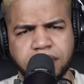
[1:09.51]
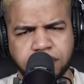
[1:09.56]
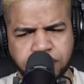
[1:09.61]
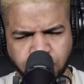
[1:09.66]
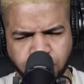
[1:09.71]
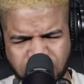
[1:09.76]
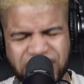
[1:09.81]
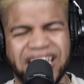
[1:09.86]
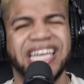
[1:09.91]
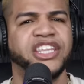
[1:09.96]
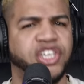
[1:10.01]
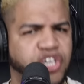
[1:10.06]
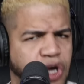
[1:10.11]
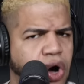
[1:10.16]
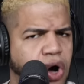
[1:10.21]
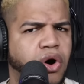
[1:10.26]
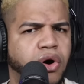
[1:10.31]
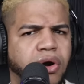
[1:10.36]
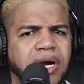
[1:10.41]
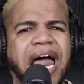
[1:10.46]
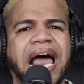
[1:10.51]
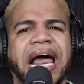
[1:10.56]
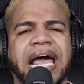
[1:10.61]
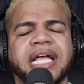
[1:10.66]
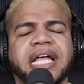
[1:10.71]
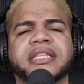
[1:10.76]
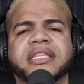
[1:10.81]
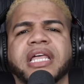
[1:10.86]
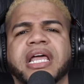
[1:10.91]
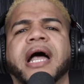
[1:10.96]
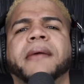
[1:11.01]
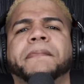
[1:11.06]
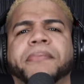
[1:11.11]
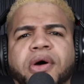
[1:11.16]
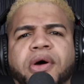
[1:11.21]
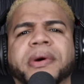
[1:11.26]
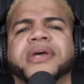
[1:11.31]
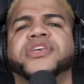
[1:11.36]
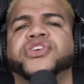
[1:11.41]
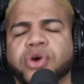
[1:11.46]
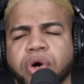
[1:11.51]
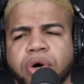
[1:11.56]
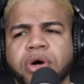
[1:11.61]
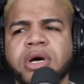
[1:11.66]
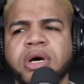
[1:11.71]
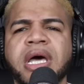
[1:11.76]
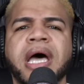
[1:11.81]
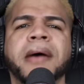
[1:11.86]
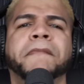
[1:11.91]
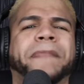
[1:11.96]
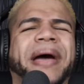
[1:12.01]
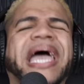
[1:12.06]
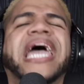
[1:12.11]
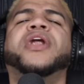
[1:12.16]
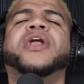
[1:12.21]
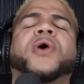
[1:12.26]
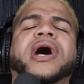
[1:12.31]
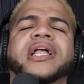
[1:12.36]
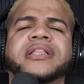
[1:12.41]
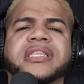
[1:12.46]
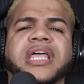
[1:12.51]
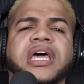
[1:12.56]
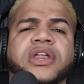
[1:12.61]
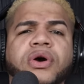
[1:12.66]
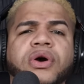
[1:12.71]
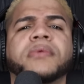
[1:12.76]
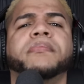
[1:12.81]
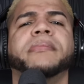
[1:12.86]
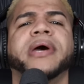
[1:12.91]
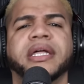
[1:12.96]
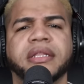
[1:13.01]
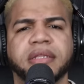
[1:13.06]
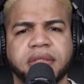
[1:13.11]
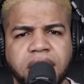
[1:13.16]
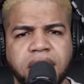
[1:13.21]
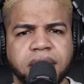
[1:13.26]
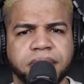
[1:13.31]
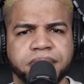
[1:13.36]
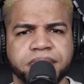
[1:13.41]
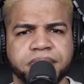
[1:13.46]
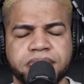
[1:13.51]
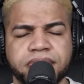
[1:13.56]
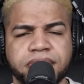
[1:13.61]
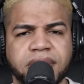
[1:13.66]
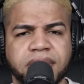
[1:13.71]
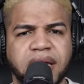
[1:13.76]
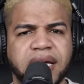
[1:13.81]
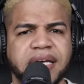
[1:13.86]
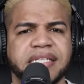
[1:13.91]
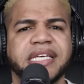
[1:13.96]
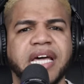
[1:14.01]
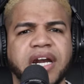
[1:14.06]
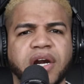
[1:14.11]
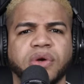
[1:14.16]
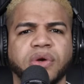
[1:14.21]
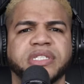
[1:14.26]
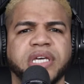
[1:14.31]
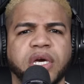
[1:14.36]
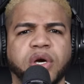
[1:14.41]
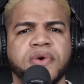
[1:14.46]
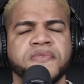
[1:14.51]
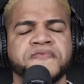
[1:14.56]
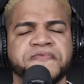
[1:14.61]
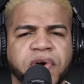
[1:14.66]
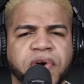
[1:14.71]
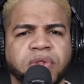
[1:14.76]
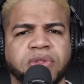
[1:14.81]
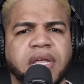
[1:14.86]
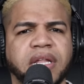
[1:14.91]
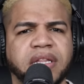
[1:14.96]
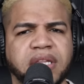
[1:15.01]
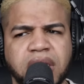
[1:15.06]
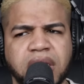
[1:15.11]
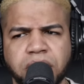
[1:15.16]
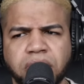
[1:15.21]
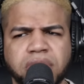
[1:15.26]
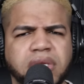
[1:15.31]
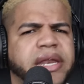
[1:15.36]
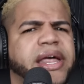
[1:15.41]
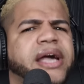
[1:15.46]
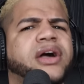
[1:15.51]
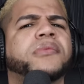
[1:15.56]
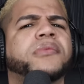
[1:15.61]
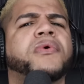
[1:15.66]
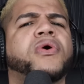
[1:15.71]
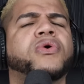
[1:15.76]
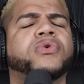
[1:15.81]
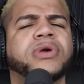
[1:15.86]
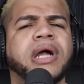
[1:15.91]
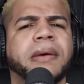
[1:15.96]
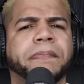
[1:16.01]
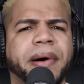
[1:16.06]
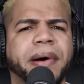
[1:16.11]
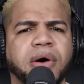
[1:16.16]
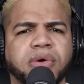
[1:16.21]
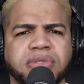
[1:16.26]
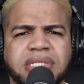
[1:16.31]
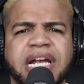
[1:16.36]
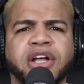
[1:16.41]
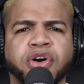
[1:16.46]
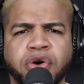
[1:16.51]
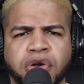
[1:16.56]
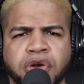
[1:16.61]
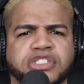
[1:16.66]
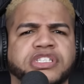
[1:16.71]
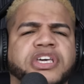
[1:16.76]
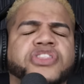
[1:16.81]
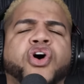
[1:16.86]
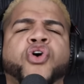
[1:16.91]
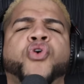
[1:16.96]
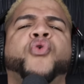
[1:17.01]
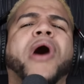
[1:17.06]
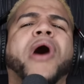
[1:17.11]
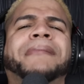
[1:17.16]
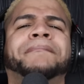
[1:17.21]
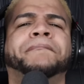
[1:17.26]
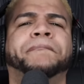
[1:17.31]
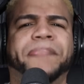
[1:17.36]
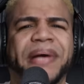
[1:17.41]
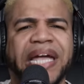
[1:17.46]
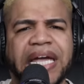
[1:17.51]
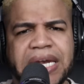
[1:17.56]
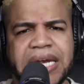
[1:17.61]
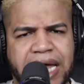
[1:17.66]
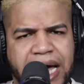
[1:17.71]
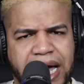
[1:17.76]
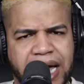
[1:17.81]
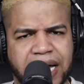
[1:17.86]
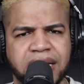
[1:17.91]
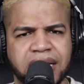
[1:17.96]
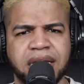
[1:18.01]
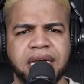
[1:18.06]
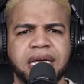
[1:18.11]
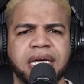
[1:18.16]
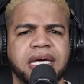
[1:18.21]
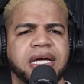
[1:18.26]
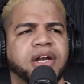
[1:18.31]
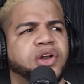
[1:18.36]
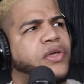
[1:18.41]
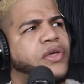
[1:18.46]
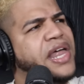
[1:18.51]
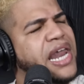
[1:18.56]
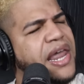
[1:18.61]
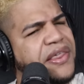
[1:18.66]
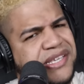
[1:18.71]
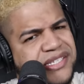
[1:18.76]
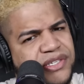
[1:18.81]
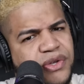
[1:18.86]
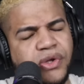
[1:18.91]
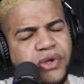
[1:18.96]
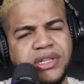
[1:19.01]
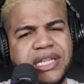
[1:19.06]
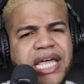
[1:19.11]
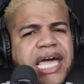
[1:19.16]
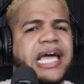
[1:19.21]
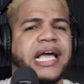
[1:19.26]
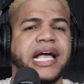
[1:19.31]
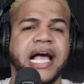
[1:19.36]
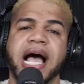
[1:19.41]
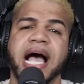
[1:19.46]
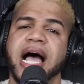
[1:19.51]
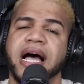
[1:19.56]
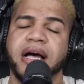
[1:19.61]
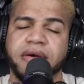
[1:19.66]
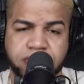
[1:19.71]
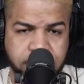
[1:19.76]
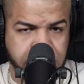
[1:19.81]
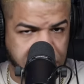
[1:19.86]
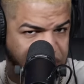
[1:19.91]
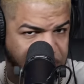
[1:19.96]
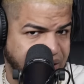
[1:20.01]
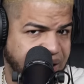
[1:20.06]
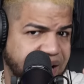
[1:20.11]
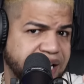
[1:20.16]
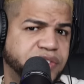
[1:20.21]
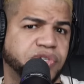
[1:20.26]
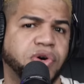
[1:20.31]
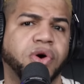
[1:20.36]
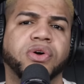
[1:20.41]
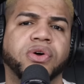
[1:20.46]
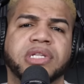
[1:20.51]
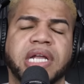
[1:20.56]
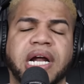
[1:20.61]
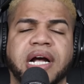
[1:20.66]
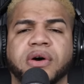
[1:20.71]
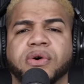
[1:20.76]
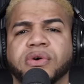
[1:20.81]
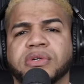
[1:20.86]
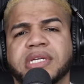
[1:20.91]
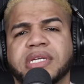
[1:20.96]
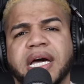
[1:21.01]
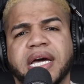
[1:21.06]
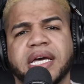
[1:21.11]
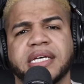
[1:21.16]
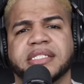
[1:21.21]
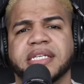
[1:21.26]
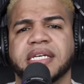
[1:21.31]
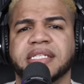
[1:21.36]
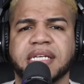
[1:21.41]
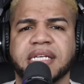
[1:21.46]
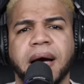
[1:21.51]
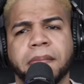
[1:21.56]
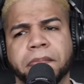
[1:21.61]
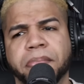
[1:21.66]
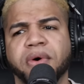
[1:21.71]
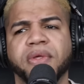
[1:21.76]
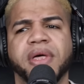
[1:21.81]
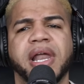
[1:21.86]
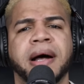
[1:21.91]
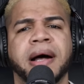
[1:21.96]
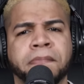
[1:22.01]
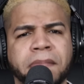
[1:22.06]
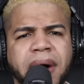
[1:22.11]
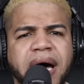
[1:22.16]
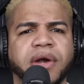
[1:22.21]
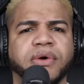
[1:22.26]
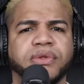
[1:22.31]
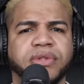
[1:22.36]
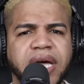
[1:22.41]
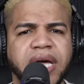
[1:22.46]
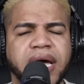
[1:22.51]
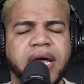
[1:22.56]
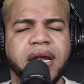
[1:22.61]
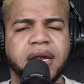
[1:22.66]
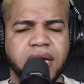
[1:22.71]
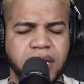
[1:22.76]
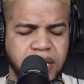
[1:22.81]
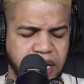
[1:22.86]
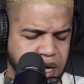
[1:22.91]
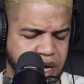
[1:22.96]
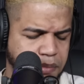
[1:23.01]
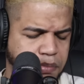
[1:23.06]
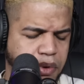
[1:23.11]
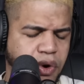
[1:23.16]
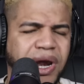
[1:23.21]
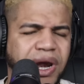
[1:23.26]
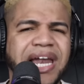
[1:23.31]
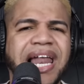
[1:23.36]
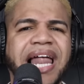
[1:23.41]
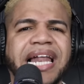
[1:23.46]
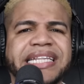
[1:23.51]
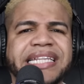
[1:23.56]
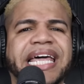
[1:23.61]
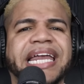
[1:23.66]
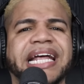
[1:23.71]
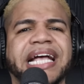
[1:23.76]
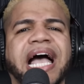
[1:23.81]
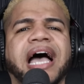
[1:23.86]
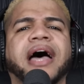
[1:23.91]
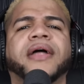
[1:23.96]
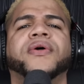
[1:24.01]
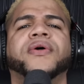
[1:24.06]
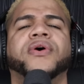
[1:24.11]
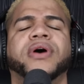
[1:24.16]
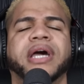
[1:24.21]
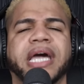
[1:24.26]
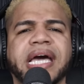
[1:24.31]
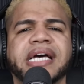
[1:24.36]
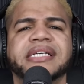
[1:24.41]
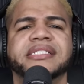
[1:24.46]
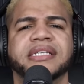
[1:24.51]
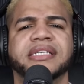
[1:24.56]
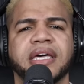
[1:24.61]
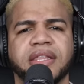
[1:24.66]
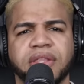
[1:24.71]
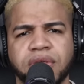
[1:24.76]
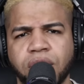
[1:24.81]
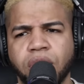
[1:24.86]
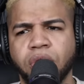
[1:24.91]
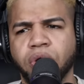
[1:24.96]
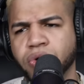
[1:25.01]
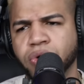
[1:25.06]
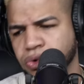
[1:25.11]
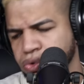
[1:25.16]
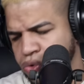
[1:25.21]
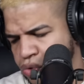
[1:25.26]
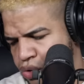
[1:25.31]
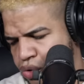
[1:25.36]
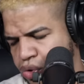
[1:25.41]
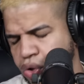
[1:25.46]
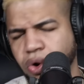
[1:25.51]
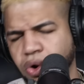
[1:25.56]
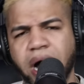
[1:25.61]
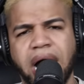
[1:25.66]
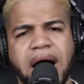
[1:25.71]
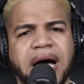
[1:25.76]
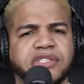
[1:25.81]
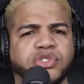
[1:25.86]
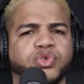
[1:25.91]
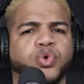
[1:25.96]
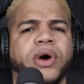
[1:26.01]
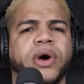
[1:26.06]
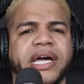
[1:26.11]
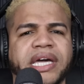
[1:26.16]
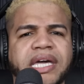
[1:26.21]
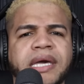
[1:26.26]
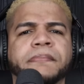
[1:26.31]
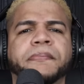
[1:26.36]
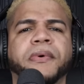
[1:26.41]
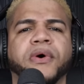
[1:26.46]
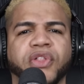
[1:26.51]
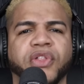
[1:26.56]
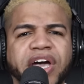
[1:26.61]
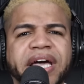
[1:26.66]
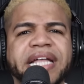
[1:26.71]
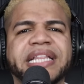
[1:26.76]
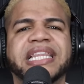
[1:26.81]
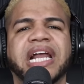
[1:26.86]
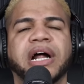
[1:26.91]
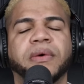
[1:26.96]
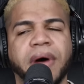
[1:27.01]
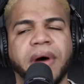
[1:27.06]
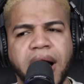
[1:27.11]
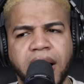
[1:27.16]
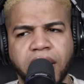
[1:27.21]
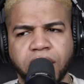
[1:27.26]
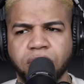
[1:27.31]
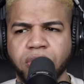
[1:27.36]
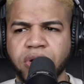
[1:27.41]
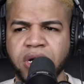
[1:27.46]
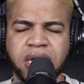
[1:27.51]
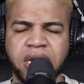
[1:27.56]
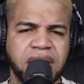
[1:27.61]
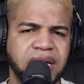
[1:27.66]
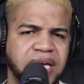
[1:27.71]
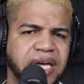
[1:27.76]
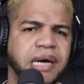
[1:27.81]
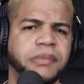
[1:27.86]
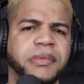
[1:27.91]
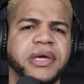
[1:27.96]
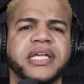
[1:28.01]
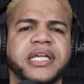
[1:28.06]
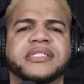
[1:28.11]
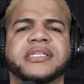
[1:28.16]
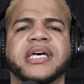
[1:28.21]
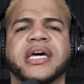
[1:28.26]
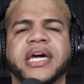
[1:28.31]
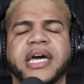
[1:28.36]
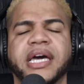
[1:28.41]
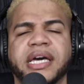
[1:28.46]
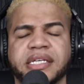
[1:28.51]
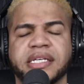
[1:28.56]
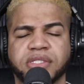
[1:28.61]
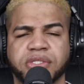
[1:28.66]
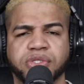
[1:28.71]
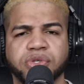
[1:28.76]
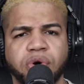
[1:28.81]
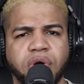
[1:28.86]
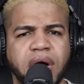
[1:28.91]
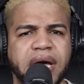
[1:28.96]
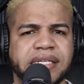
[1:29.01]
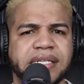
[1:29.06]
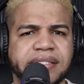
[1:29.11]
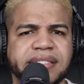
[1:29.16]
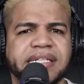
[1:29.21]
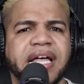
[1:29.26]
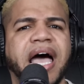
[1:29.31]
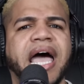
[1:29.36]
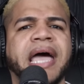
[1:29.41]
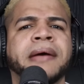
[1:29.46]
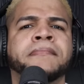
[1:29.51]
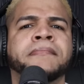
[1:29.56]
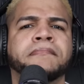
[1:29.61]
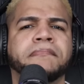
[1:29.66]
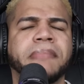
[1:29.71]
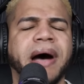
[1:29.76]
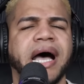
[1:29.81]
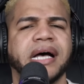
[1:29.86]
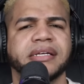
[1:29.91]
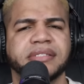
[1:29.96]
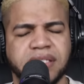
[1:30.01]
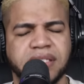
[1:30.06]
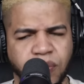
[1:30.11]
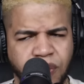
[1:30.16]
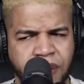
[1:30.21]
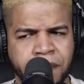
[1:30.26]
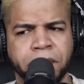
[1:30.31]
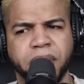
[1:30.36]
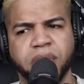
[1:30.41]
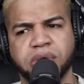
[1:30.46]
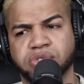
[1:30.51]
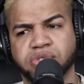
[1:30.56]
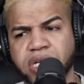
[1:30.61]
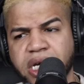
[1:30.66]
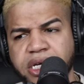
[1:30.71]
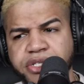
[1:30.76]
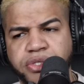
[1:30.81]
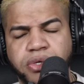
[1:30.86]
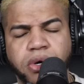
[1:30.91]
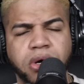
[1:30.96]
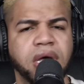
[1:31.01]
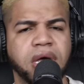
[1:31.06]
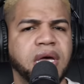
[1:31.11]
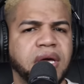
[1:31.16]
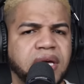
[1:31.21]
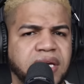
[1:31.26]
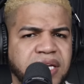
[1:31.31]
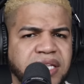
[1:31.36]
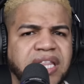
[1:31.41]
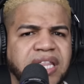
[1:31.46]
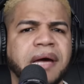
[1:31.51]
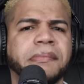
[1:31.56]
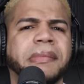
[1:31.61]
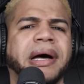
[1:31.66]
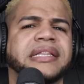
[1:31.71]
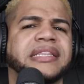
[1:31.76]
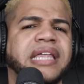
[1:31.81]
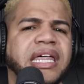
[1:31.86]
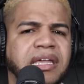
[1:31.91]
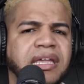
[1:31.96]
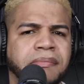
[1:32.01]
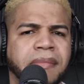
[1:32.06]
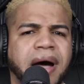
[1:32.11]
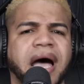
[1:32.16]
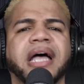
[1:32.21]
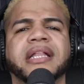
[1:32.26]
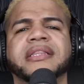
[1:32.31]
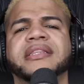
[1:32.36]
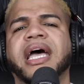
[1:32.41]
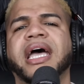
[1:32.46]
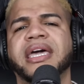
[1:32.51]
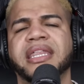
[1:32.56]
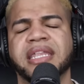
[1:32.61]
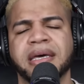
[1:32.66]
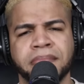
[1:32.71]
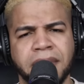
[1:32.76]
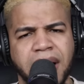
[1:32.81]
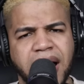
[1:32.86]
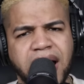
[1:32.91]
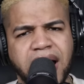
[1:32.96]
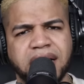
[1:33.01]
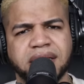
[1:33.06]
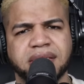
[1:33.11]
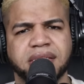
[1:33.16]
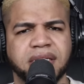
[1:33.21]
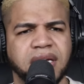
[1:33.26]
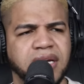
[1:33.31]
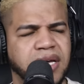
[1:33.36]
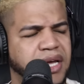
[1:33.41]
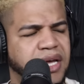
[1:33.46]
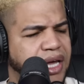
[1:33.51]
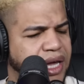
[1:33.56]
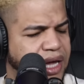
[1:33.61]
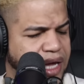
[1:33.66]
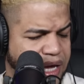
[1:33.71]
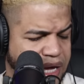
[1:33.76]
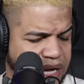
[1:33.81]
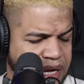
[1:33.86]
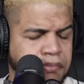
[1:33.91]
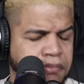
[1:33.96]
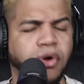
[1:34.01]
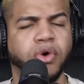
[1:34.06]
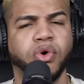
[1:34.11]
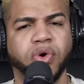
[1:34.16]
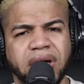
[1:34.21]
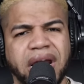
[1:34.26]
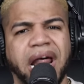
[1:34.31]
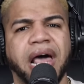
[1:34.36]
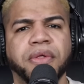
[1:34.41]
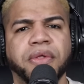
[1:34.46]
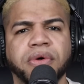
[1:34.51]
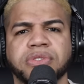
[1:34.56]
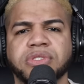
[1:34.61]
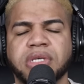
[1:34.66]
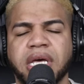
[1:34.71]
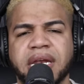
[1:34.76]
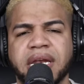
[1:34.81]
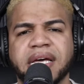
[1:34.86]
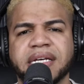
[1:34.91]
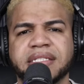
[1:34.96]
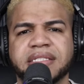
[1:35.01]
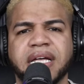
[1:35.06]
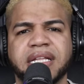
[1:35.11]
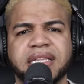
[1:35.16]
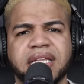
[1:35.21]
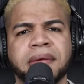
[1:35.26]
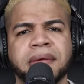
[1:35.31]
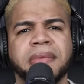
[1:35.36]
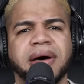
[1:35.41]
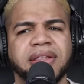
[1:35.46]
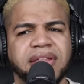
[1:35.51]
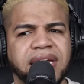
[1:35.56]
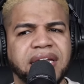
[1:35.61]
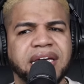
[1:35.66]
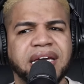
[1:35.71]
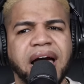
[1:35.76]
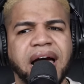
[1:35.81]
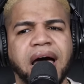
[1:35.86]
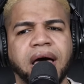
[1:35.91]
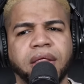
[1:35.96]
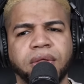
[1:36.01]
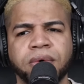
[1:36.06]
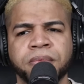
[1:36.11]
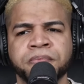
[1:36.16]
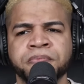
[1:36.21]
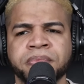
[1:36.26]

se dio, la gente la aprovechó, pero anteriormente ese Rochi confrontativo tenía como una pausa. El conocido Juan Pila, lo de la discoteca, ya es otra cosa que se escapó de las manos de él por el altercado que se dio junto a su equipo de trabajo, que me dicen que esto está en base o en proceso y temas de demanda y demás eh, involucrados en este tema delicado